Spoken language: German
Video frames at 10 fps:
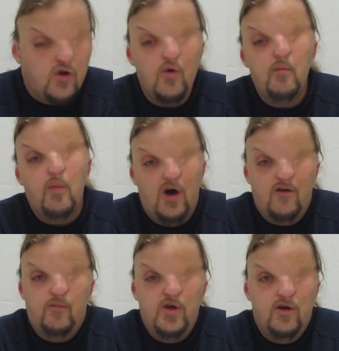Zum
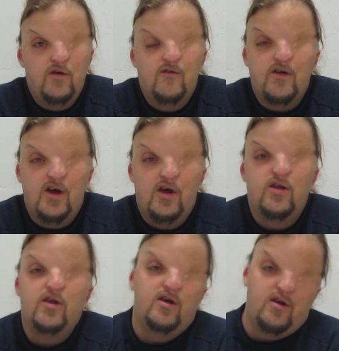Beispiel stellen
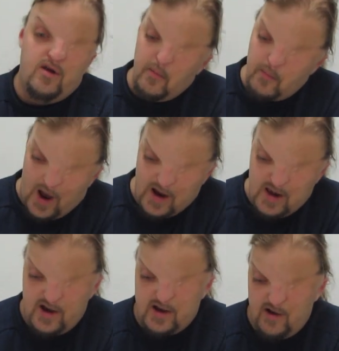sie in
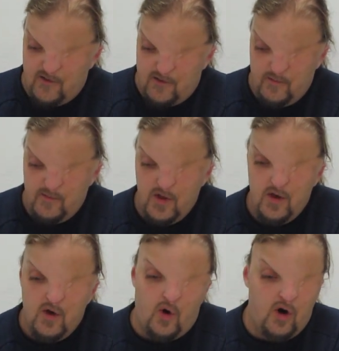Bangladesch
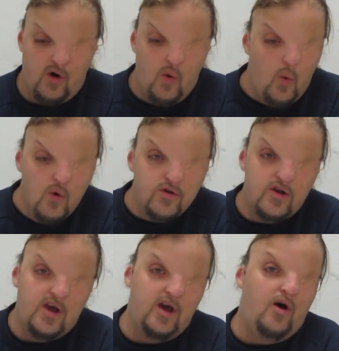eure
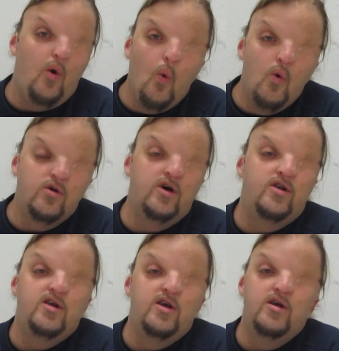Hosen her
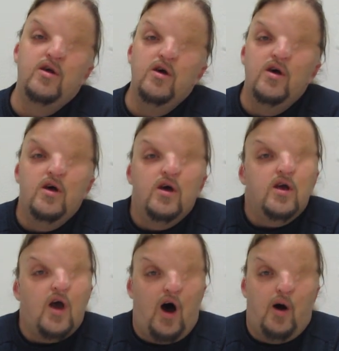oder sie
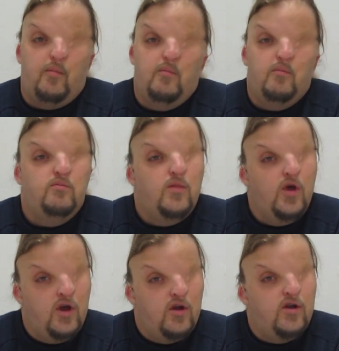graben
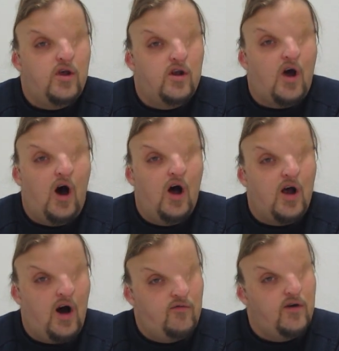in
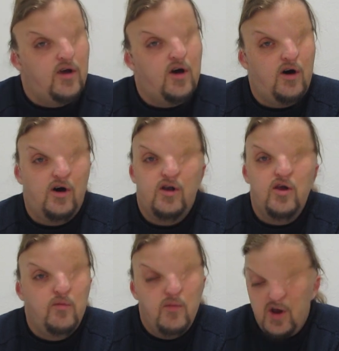Zentralafrika
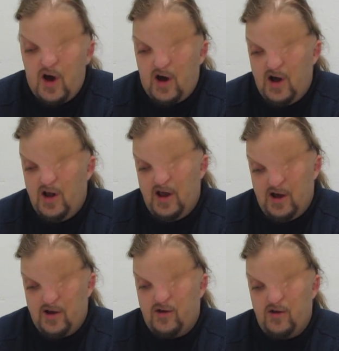die
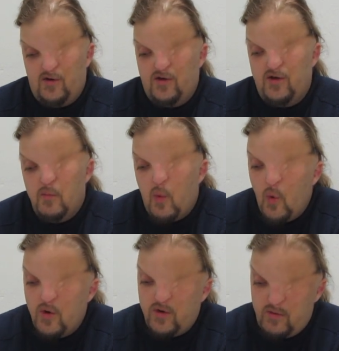Mineralerze aus dem
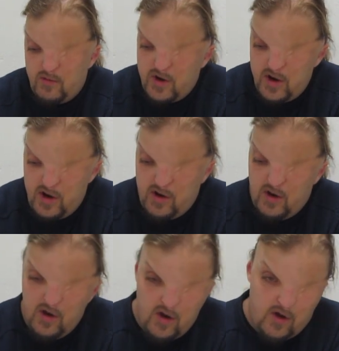Boden,
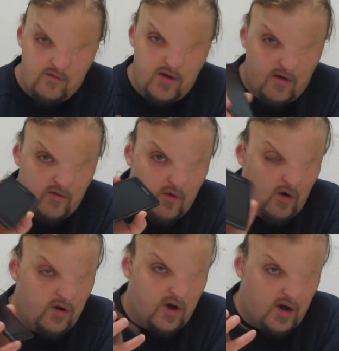die wir für
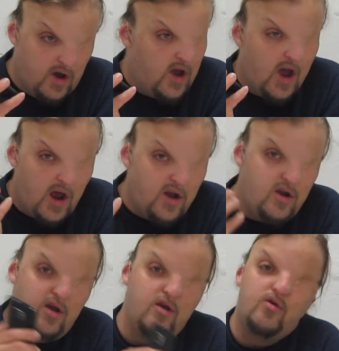unsere
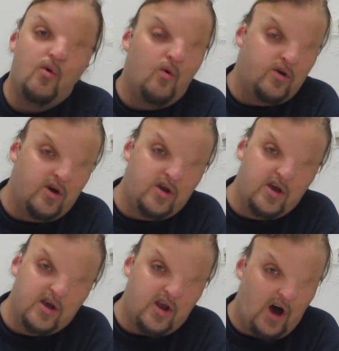Handys oder
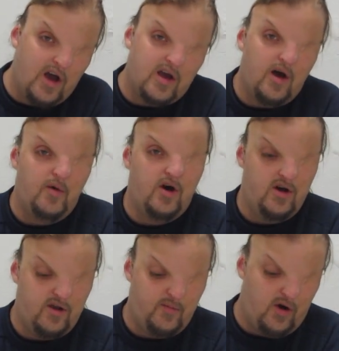
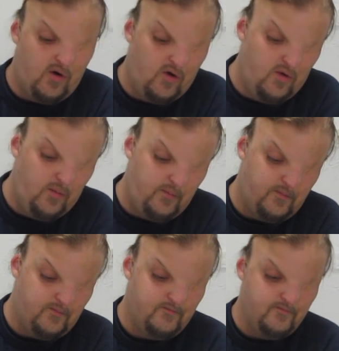Digitalkameras brauchen.
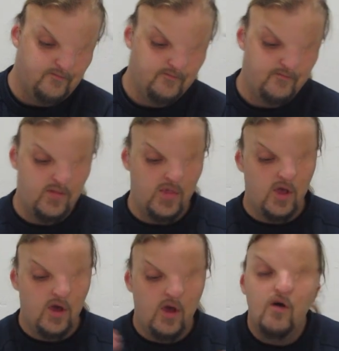
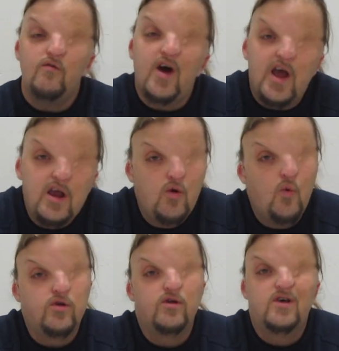Für
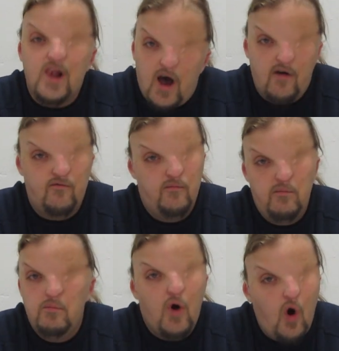rechtlose
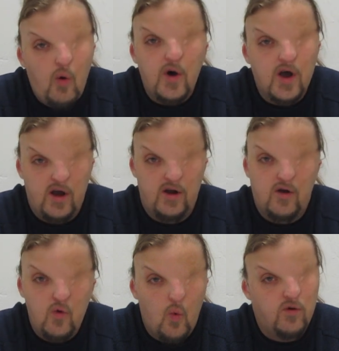Sklaven braucht man keine
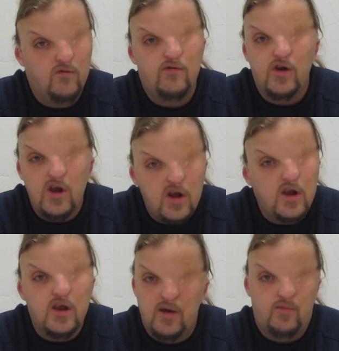Klone, von
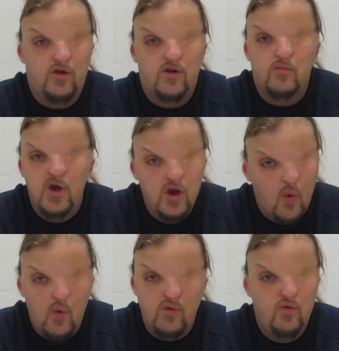denen gibt es
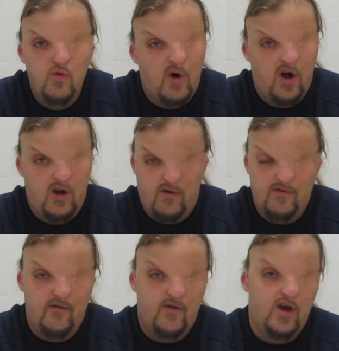Millionen überall auf
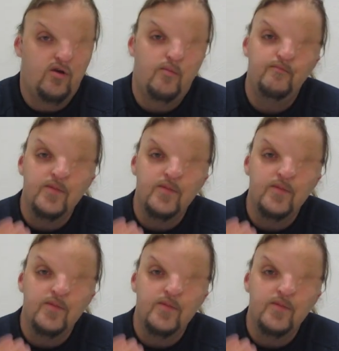der Welt.